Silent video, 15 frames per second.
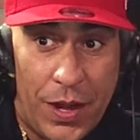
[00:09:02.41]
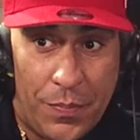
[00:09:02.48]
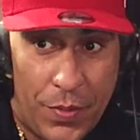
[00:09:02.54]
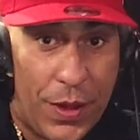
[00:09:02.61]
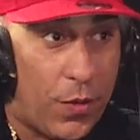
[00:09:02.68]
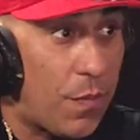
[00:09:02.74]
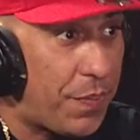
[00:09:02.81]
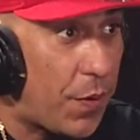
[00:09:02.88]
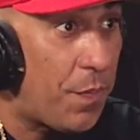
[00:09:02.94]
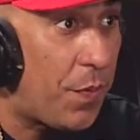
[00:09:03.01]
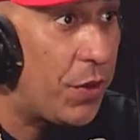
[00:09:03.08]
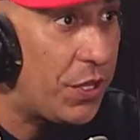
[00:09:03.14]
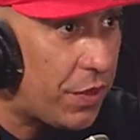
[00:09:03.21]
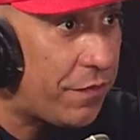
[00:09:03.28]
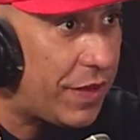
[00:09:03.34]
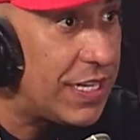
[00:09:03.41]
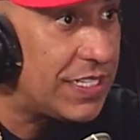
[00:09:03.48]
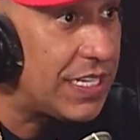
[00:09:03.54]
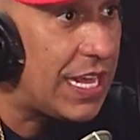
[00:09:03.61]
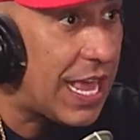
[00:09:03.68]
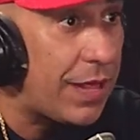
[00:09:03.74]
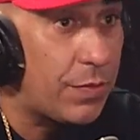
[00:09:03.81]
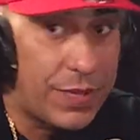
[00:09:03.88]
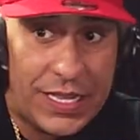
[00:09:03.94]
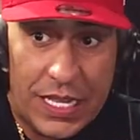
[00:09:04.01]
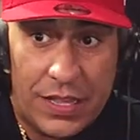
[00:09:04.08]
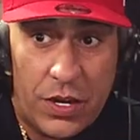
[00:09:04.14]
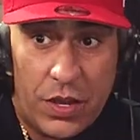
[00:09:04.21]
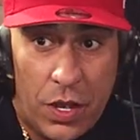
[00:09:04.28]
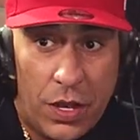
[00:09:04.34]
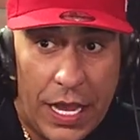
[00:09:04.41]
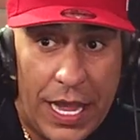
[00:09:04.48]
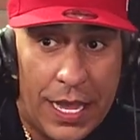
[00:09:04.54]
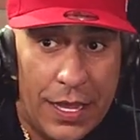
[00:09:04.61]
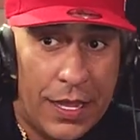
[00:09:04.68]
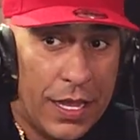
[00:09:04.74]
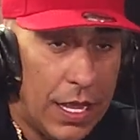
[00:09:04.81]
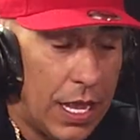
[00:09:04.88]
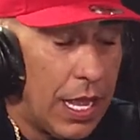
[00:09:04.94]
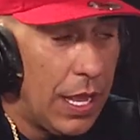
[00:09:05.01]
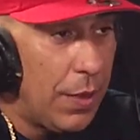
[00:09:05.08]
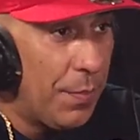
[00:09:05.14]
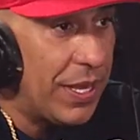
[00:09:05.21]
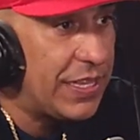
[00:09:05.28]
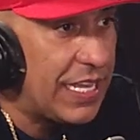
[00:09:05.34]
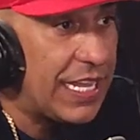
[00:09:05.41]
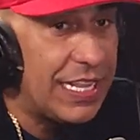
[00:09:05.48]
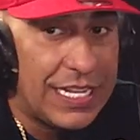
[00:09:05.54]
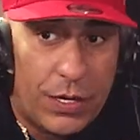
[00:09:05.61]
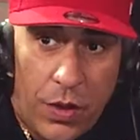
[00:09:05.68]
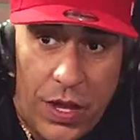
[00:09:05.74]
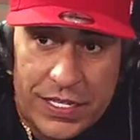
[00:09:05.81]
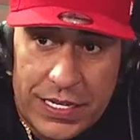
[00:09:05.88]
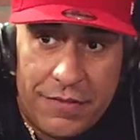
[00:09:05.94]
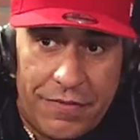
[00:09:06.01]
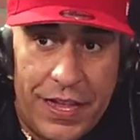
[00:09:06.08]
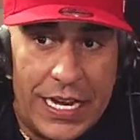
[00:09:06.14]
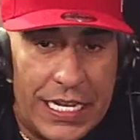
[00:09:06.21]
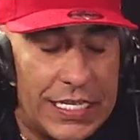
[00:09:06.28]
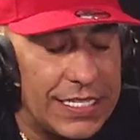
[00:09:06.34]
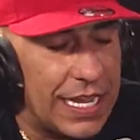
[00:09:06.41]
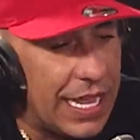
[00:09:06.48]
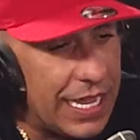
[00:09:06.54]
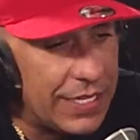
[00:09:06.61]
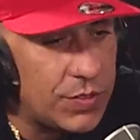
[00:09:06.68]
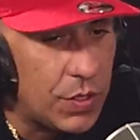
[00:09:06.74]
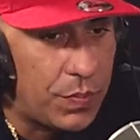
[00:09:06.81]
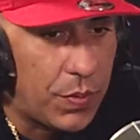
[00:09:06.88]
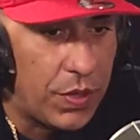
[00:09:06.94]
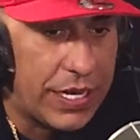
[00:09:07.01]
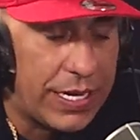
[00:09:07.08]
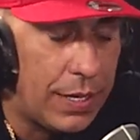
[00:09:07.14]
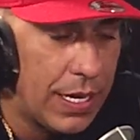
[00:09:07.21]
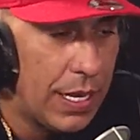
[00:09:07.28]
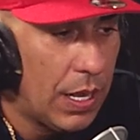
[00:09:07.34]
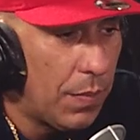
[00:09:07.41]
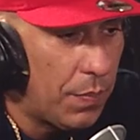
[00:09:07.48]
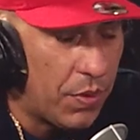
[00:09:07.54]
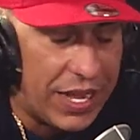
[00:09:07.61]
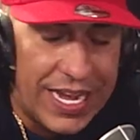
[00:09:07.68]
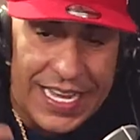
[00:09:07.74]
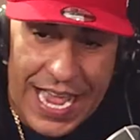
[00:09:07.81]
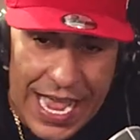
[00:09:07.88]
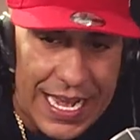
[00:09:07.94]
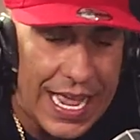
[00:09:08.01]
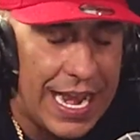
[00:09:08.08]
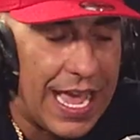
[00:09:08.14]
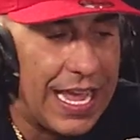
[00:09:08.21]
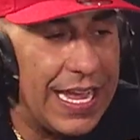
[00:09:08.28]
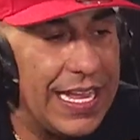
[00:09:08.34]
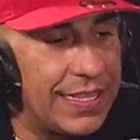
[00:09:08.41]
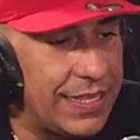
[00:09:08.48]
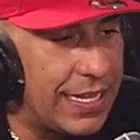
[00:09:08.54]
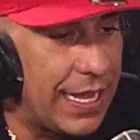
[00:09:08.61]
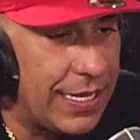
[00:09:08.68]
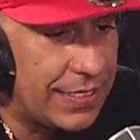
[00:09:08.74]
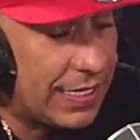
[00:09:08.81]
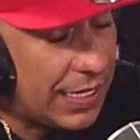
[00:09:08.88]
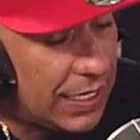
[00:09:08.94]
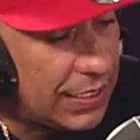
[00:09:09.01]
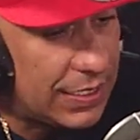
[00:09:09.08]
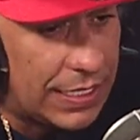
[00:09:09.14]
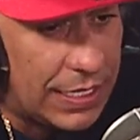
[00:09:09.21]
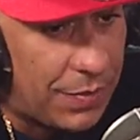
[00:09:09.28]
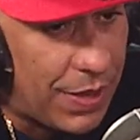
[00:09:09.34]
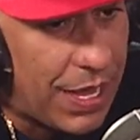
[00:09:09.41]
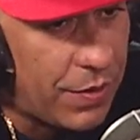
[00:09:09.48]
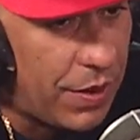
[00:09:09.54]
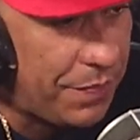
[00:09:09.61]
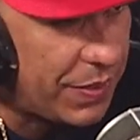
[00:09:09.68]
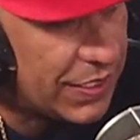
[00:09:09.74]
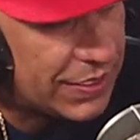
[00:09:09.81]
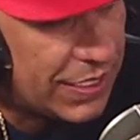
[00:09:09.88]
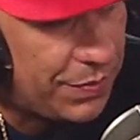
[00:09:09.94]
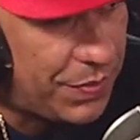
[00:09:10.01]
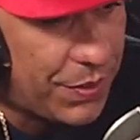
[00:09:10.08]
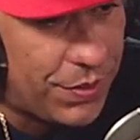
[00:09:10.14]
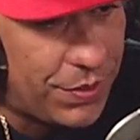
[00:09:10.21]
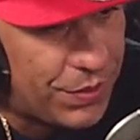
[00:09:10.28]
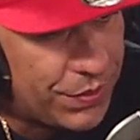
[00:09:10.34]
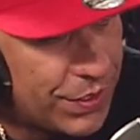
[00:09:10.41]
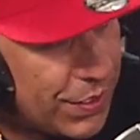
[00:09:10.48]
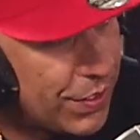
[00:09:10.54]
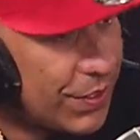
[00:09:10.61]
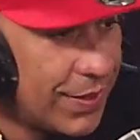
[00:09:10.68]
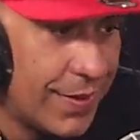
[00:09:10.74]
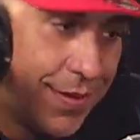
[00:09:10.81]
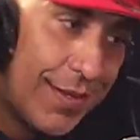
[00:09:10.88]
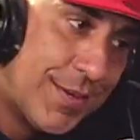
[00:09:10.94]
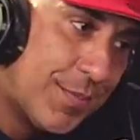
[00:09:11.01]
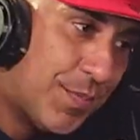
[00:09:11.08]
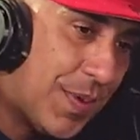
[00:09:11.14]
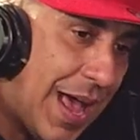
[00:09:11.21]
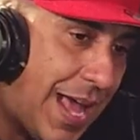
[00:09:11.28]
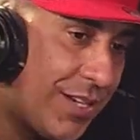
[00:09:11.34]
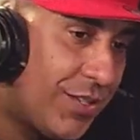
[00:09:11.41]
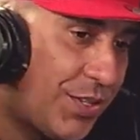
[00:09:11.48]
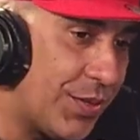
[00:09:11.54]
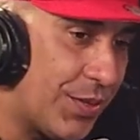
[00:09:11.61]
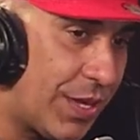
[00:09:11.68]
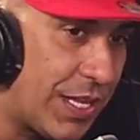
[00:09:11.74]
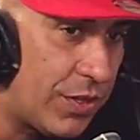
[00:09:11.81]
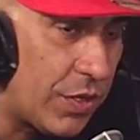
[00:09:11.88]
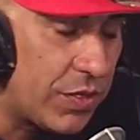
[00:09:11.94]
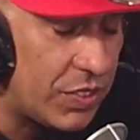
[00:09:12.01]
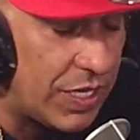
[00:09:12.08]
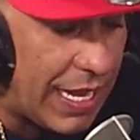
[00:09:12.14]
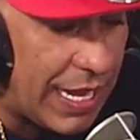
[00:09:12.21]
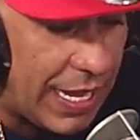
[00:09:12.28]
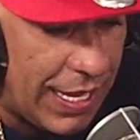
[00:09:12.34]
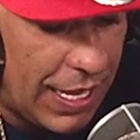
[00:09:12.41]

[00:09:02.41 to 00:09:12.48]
puedes comprar un poquito de felicidad, ¿me entiendes? ¿Me entiendes? Los hace felices eso, poder, poder darle a la gente, sí, sí, mano, al principio, pacho, entonces